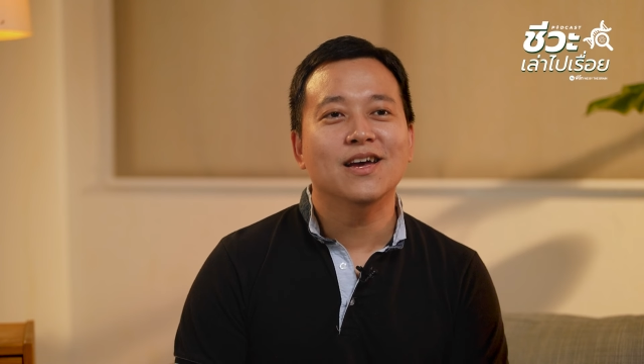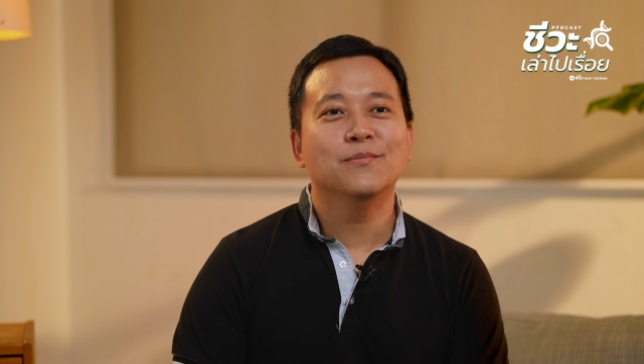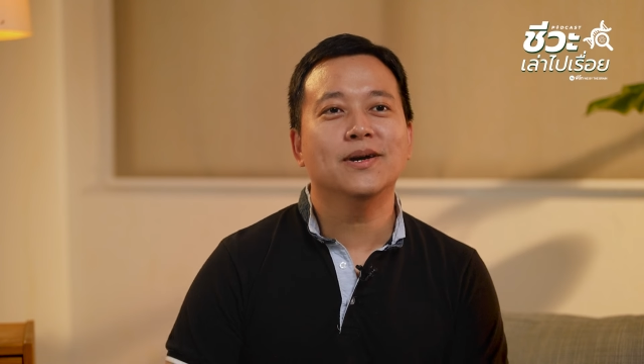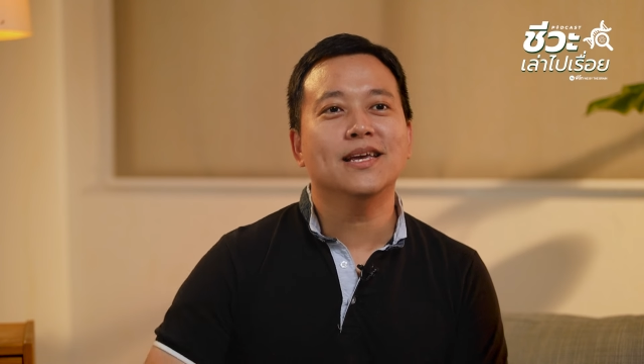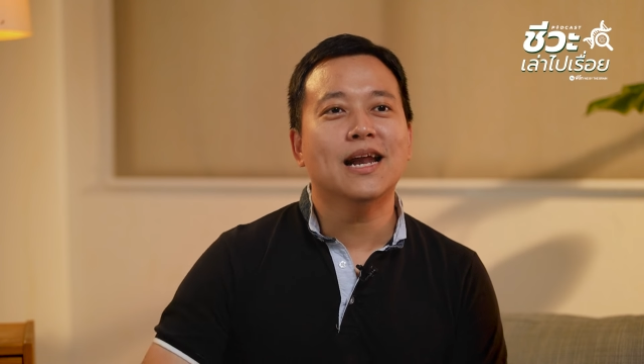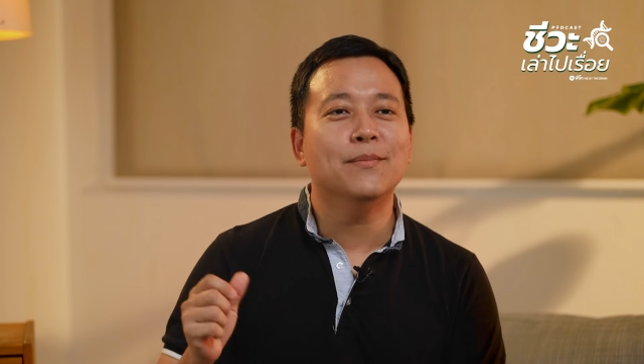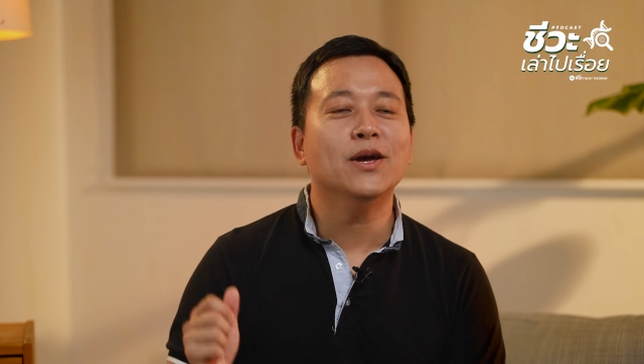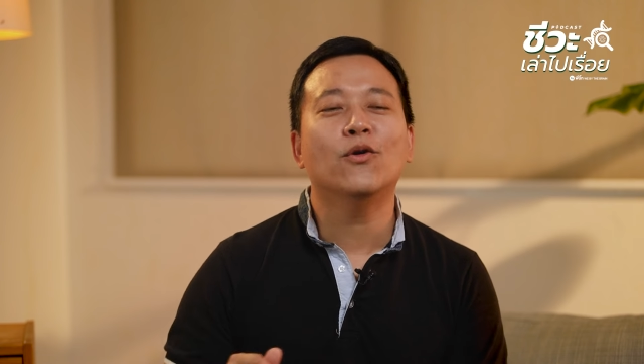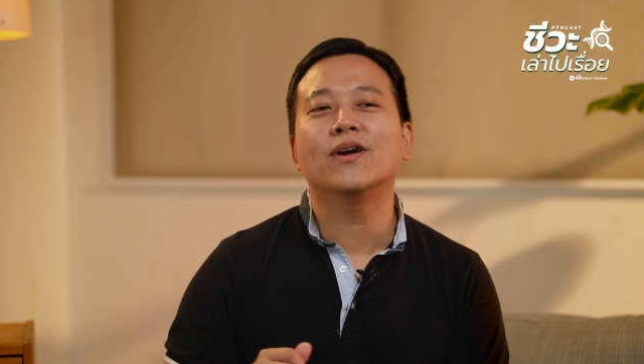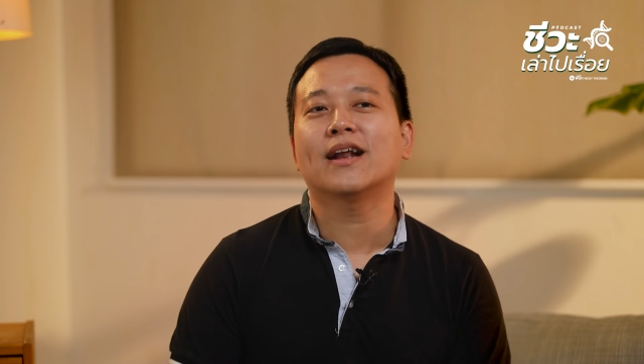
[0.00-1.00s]
เพื่อจะทำให้
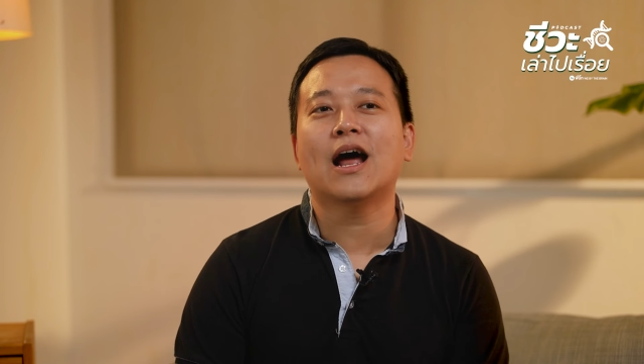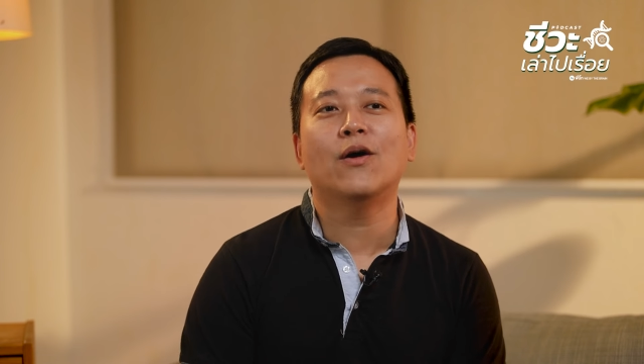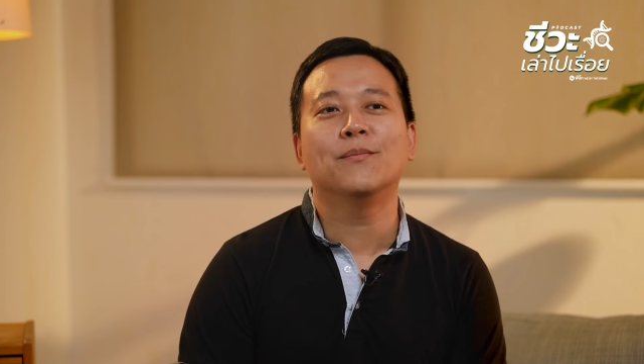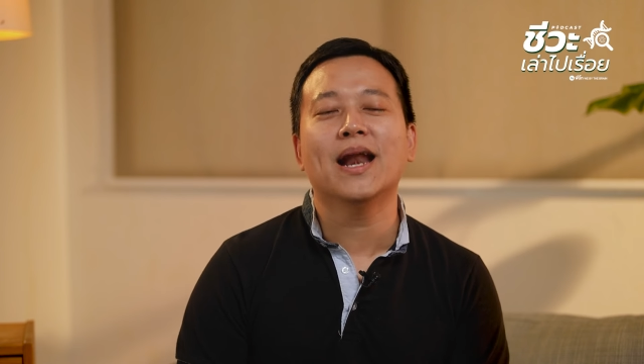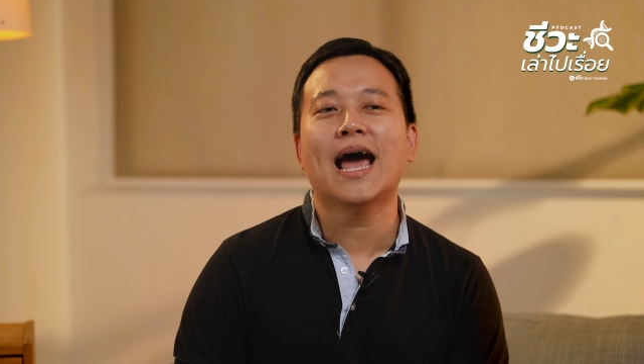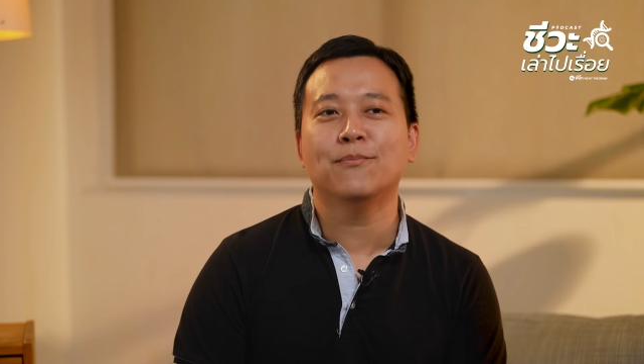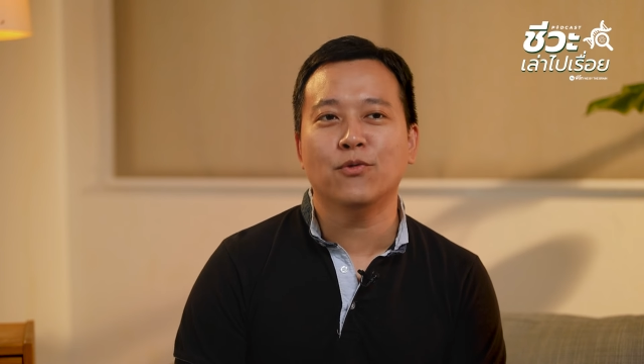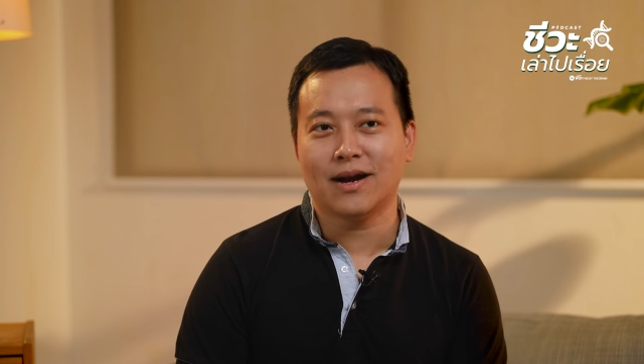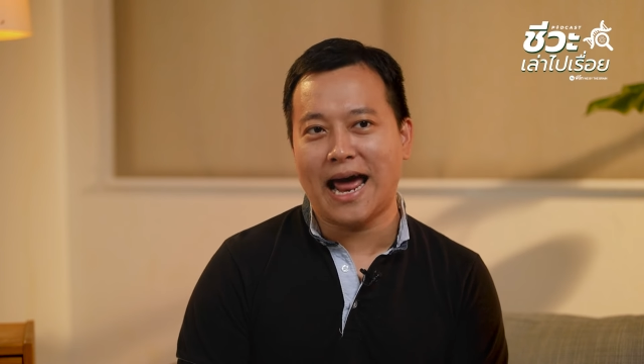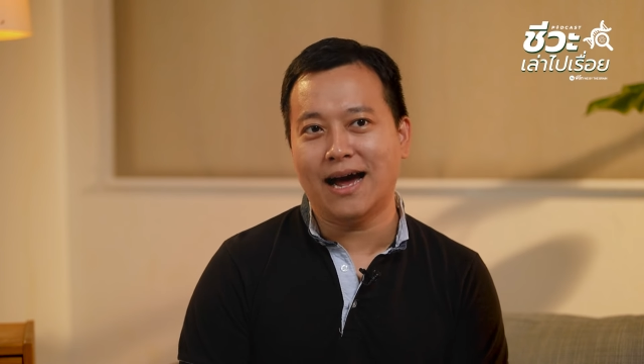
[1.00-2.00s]
คนเรามันหายป
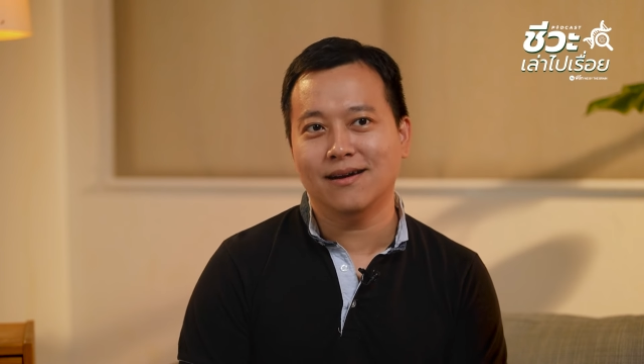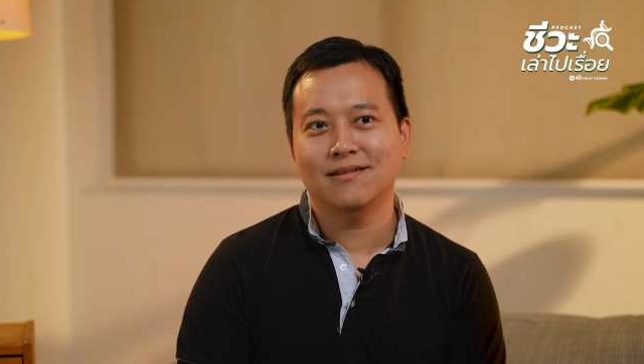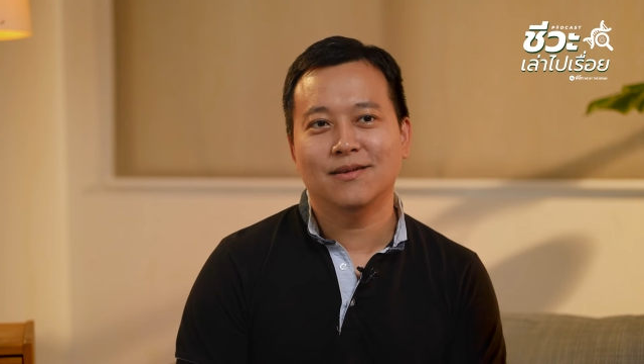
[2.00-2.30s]
วดหลัง